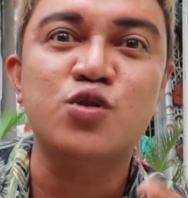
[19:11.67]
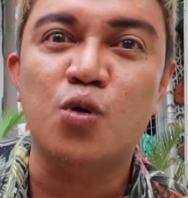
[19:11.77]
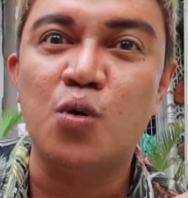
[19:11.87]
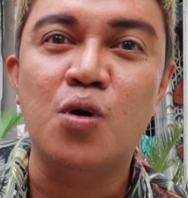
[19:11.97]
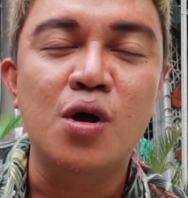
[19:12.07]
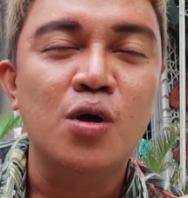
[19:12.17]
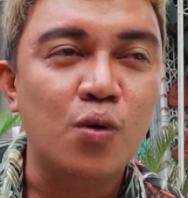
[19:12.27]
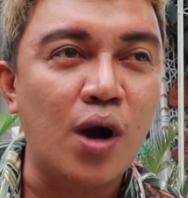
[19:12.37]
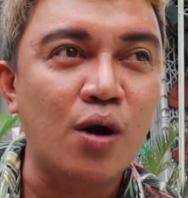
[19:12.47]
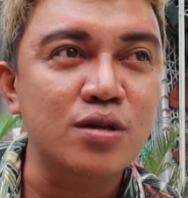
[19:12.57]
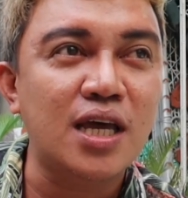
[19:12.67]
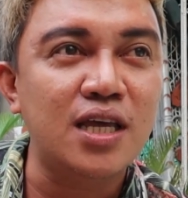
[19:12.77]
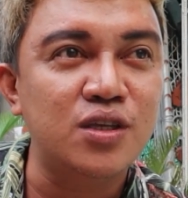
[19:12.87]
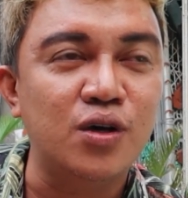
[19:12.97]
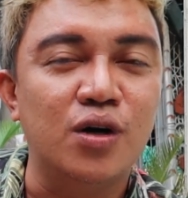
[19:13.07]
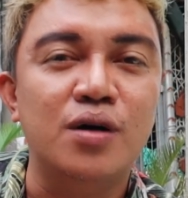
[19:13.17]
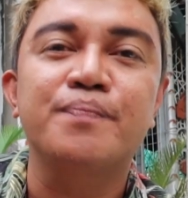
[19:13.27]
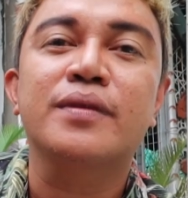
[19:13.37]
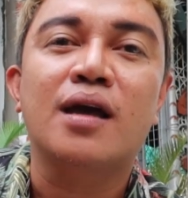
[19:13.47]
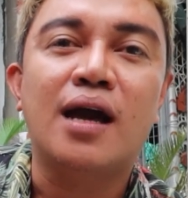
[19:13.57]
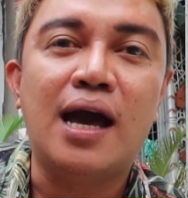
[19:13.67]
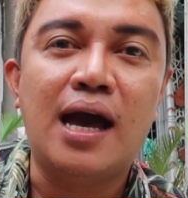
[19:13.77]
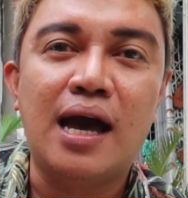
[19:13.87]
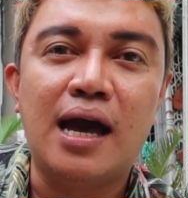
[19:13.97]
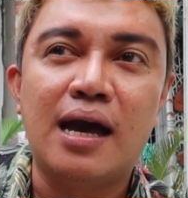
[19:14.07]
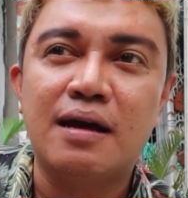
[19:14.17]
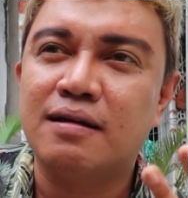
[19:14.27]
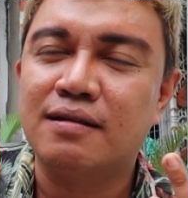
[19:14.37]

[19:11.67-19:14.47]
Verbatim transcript: So, kung ako sa inyo, uh,